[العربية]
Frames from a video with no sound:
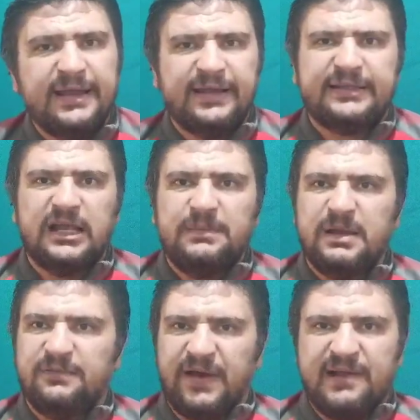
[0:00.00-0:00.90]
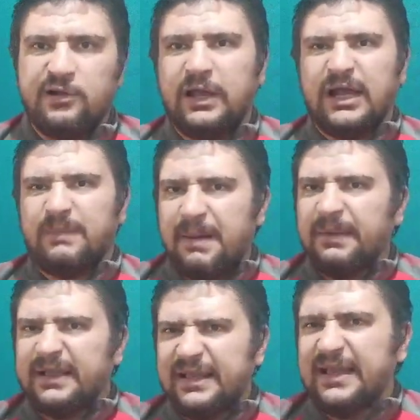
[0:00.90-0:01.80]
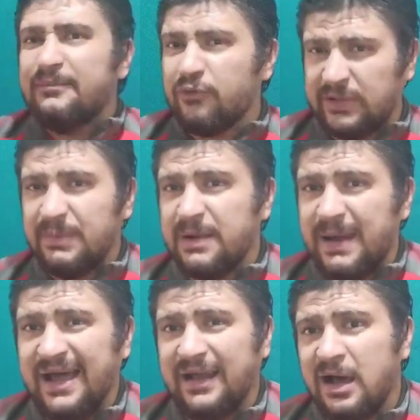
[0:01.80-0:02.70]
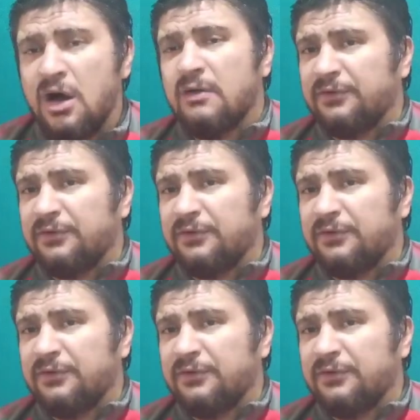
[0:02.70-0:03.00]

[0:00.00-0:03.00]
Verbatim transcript: ناحيه اليمين فعايز اقول لك ان محمد النني مستمر معانا